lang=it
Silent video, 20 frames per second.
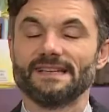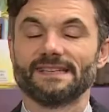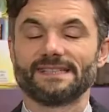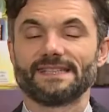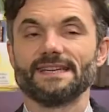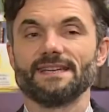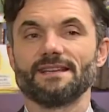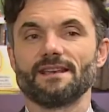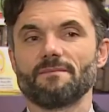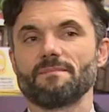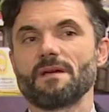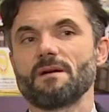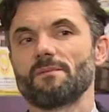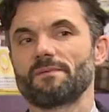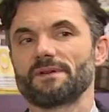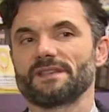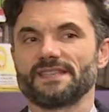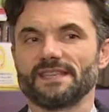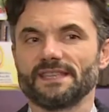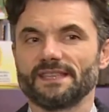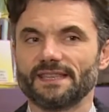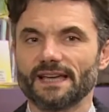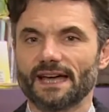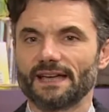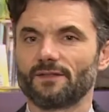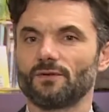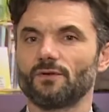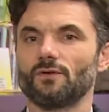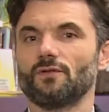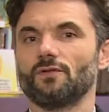Sì, l'abbiamo
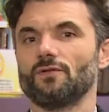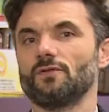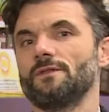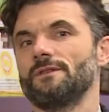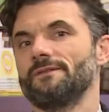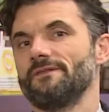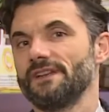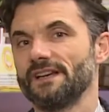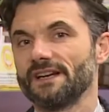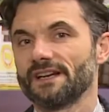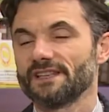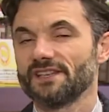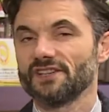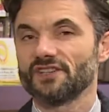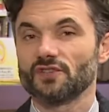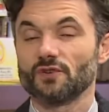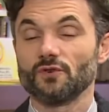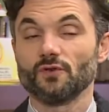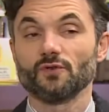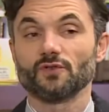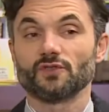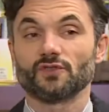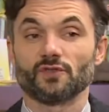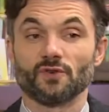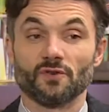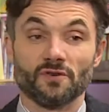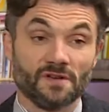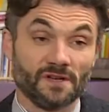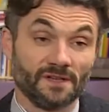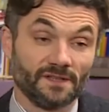presentato venerdì
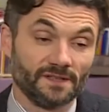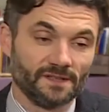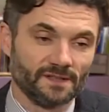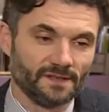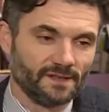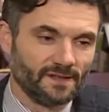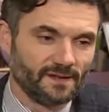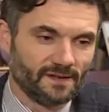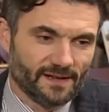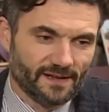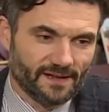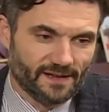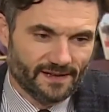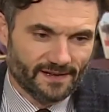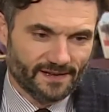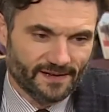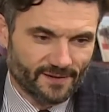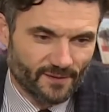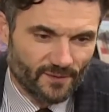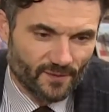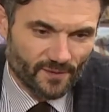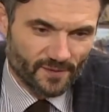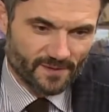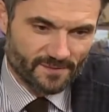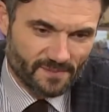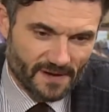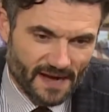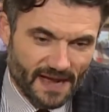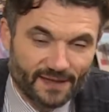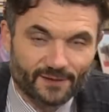scorso. Eh, oh,
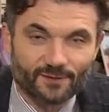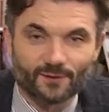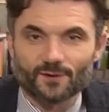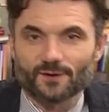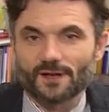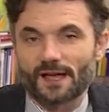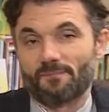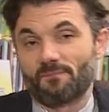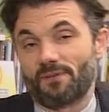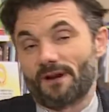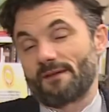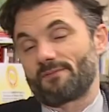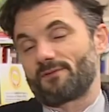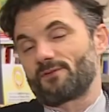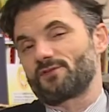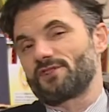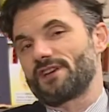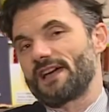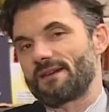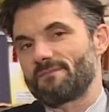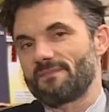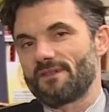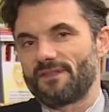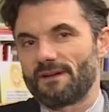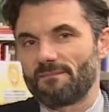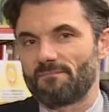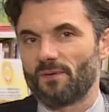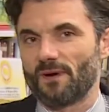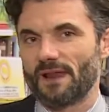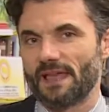Prato, a Prato Cigarba
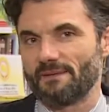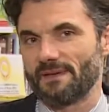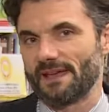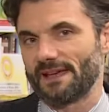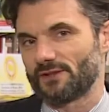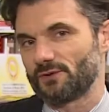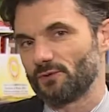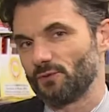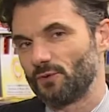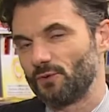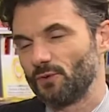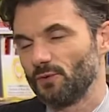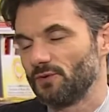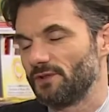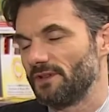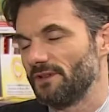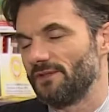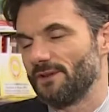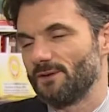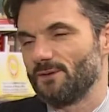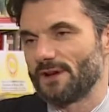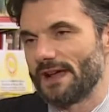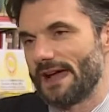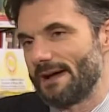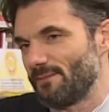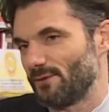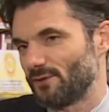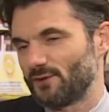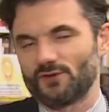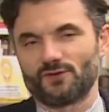fa polemica su tutti,
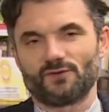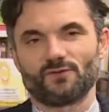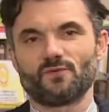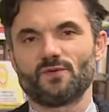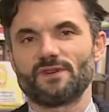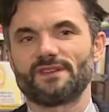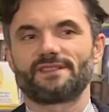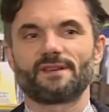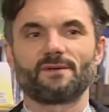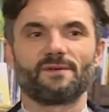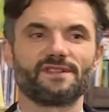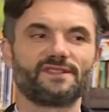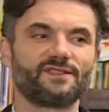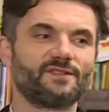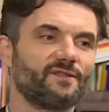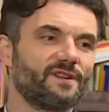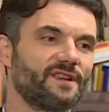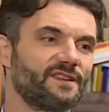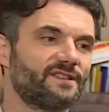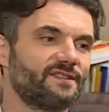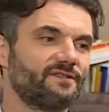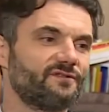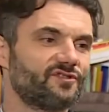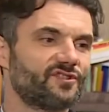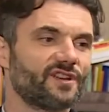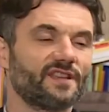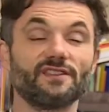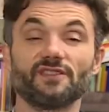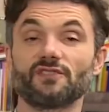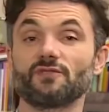figuriamoci su questa questione se non
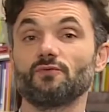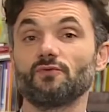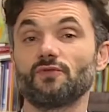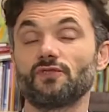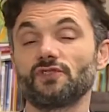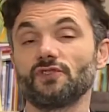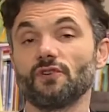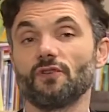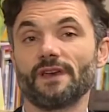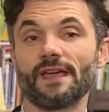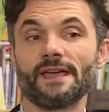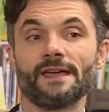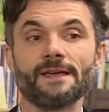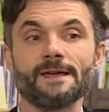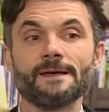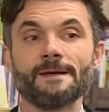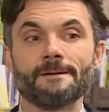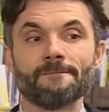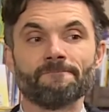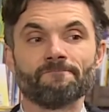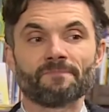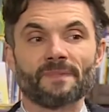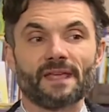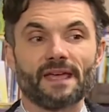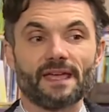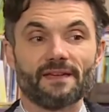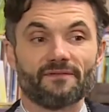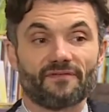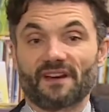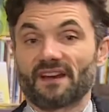c'è discussione.
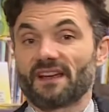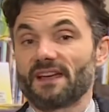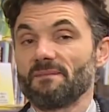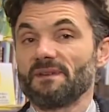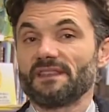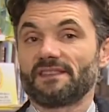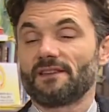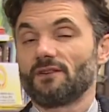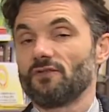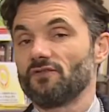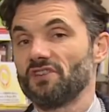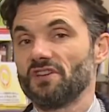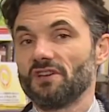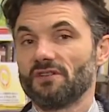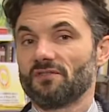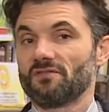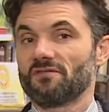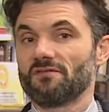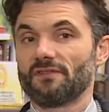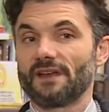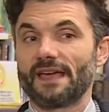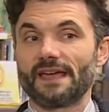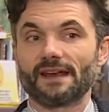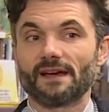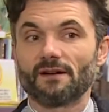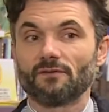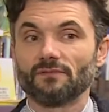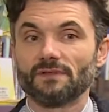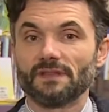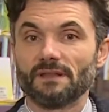E francamente lo dico, non
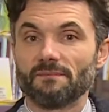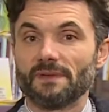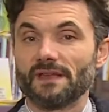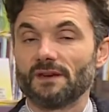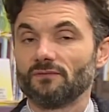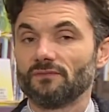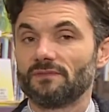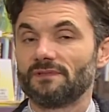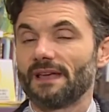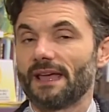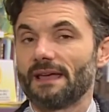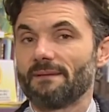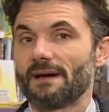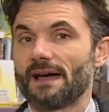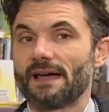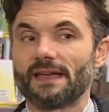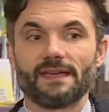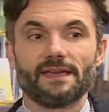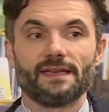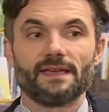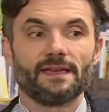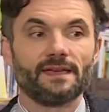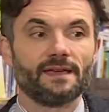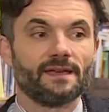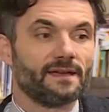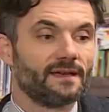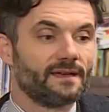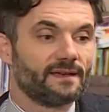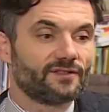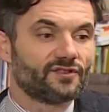era un, nemmeno un tema
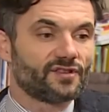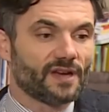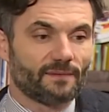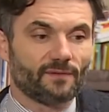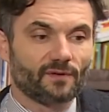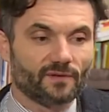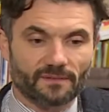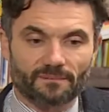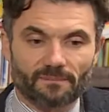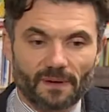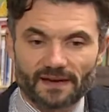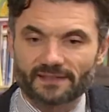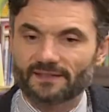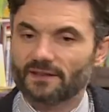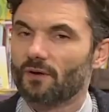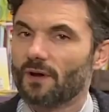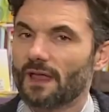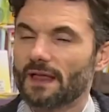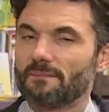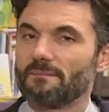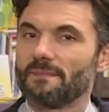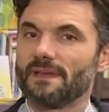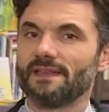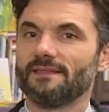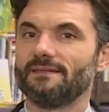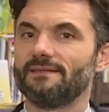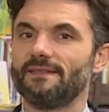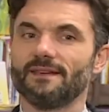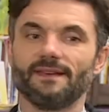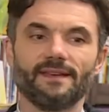che, diciamo,
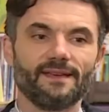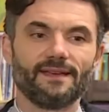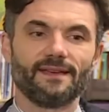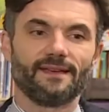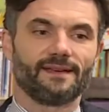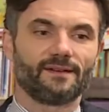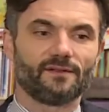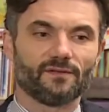particolarmente,